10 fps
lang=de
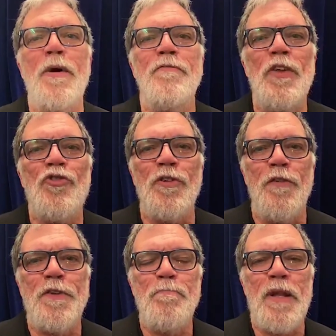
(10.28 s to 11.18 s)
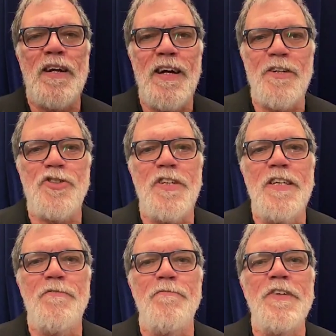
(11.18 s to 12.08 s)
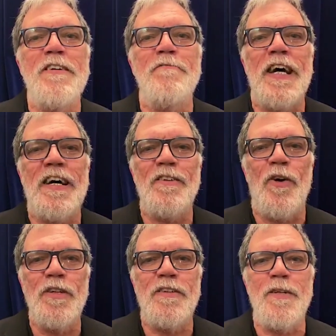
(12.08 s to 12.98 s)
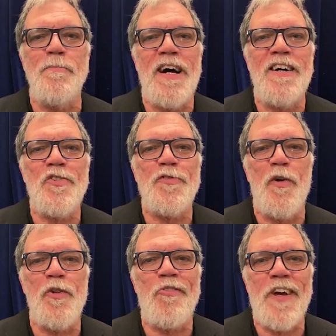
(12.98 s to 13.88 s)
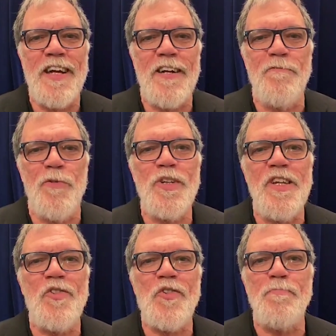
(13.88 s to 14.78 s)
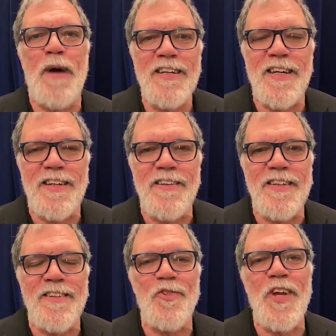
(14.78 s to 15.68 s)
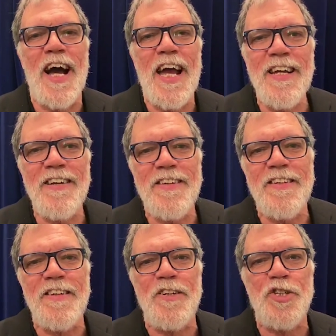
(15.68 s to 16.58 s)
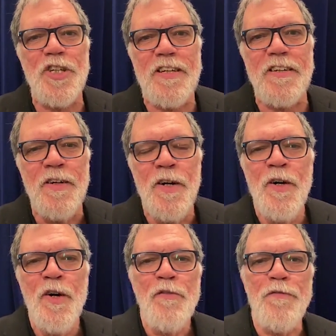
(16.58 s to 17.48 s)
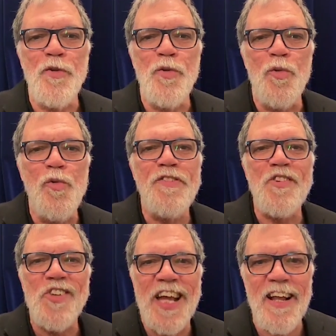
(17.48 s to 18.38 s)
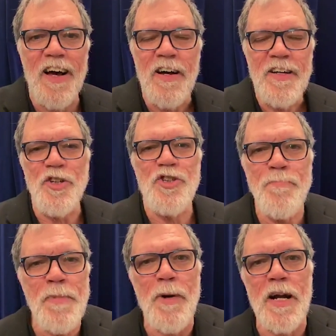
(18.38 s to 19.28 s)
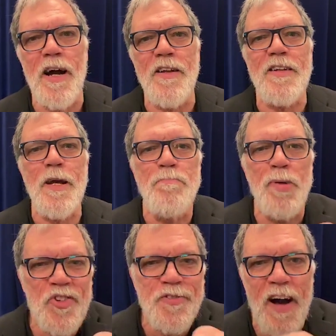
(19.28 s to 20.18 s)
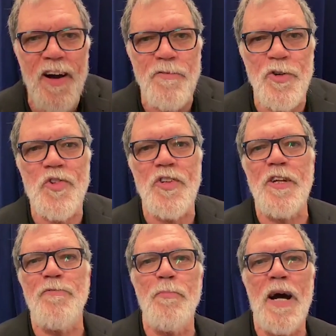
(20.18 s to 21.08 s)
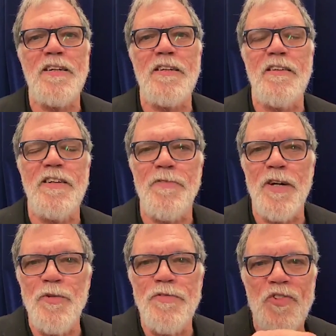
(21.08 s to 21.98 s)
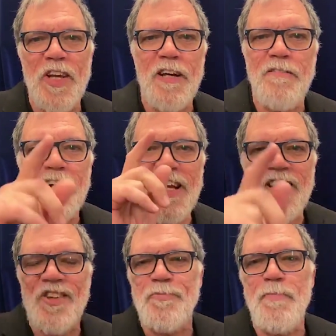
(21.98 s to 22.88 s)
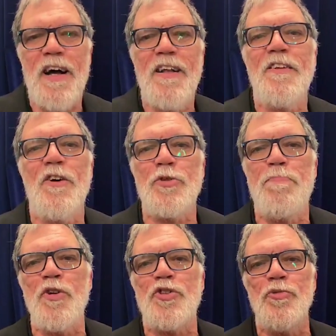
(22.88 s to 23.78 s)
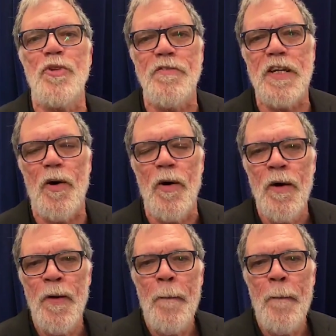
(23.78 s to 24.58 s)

Aber wie es schon auf dem Plakat steht, wir werden heute dem HSV zeigen, wo dieses Meidrich liegt. Das ist ja eigentlich eine Geschichte von Uwe Seeler. Die stimmt aber gar nicht. Der Busfahrer wusste nicht, wo Meidrich liegt, weil Uwe Seeler war x-mal in der Sportschule Wedau.